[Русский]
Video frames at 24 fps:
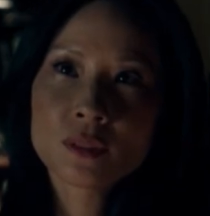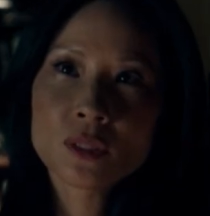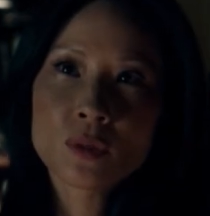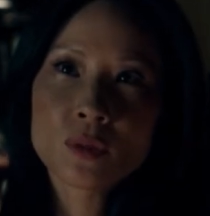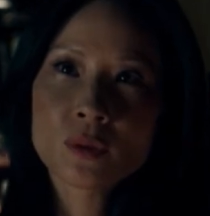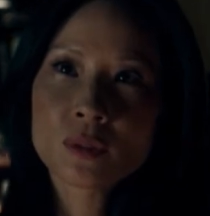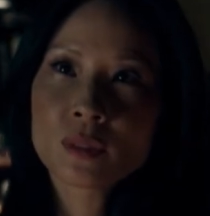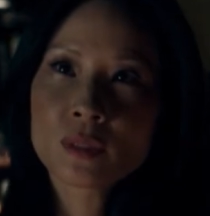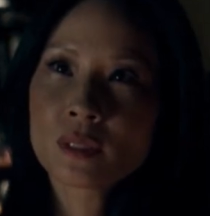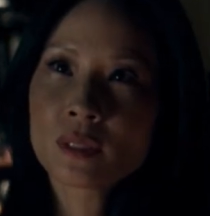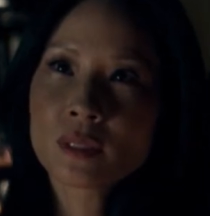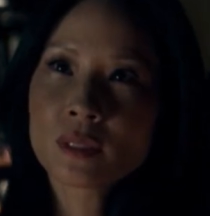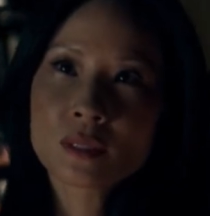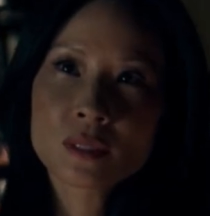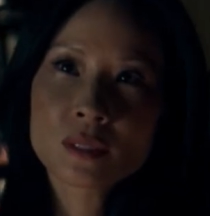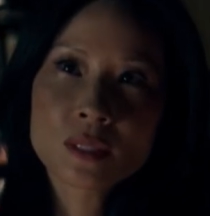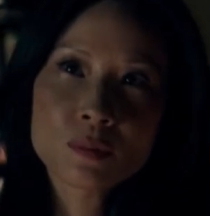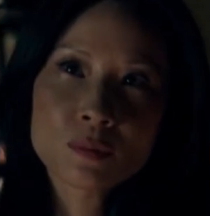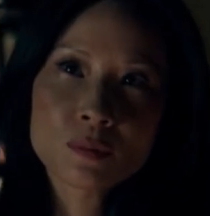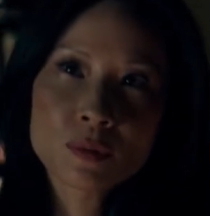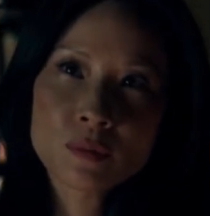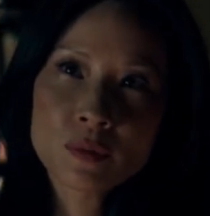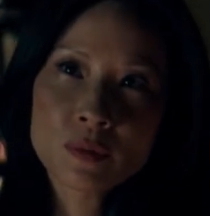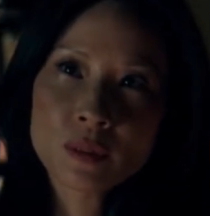
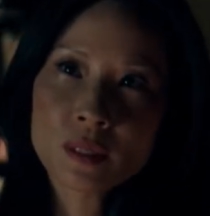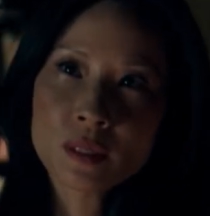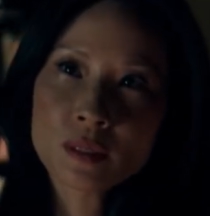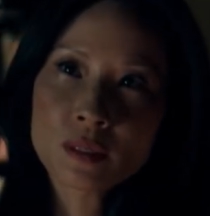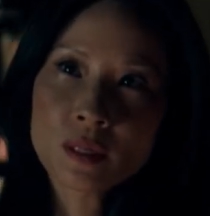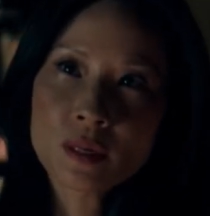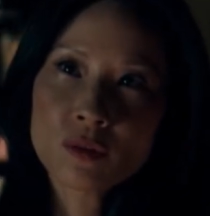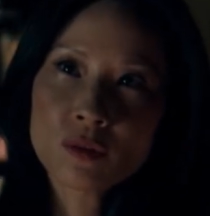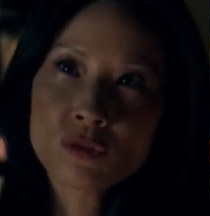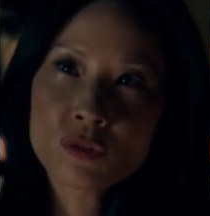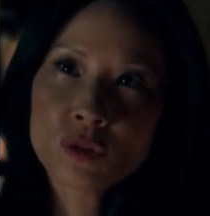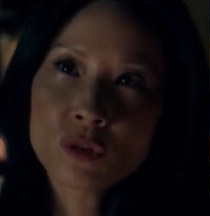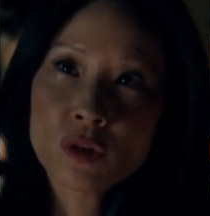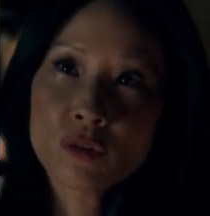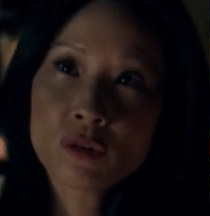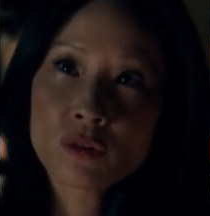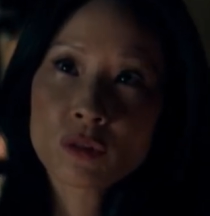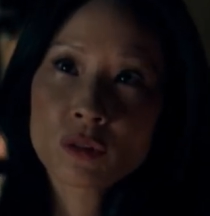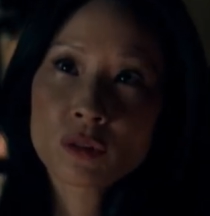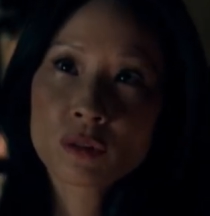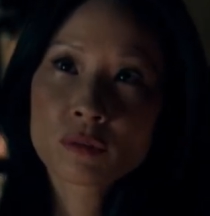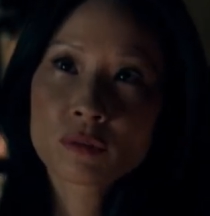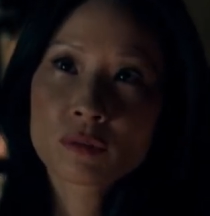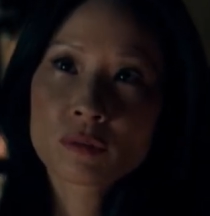Невозможно терпеть такое
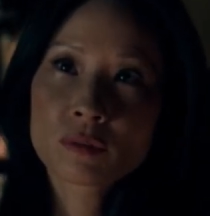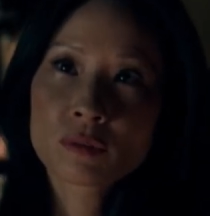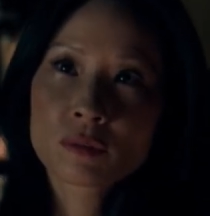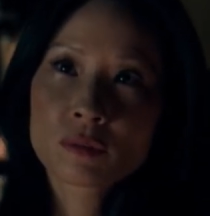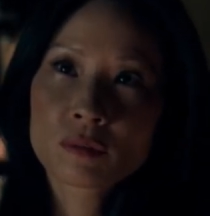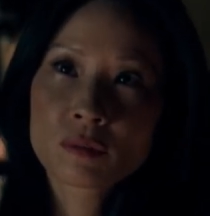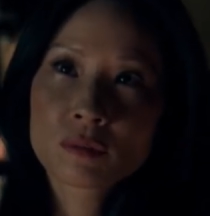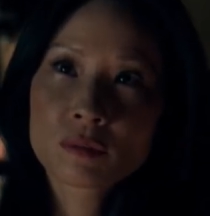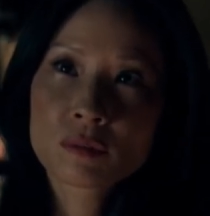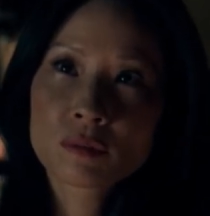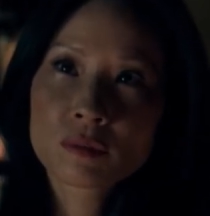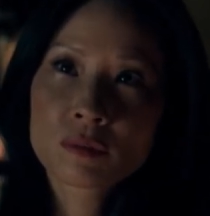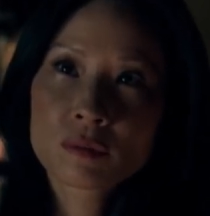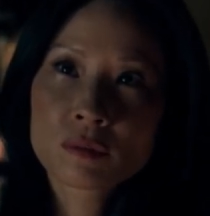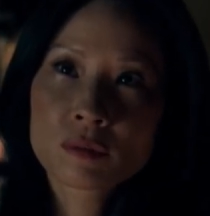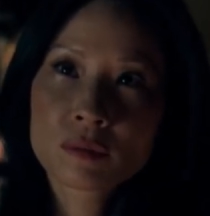вечно.